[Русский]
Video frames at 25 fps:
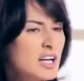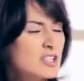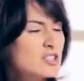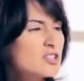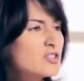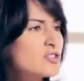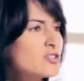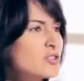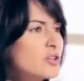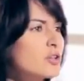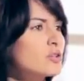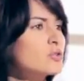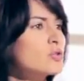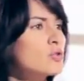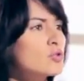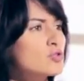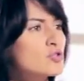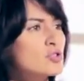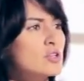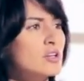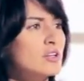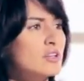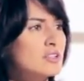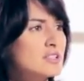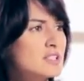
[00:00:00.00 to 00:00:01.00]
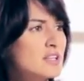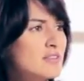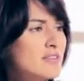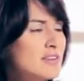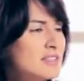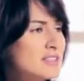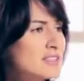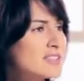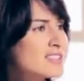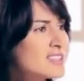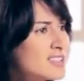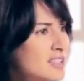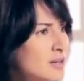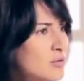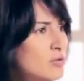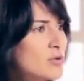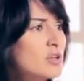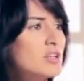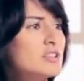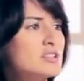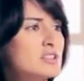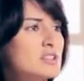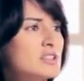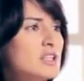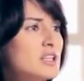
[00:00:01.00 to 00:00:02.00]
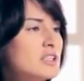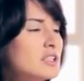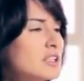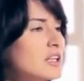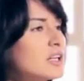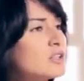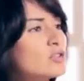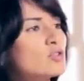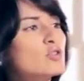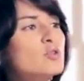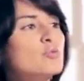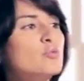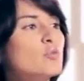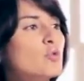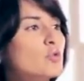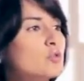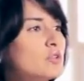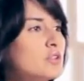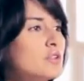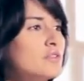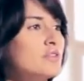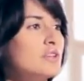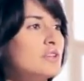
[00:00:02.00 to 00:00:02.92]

каждый человек должен голосовать за того кандидата, которому он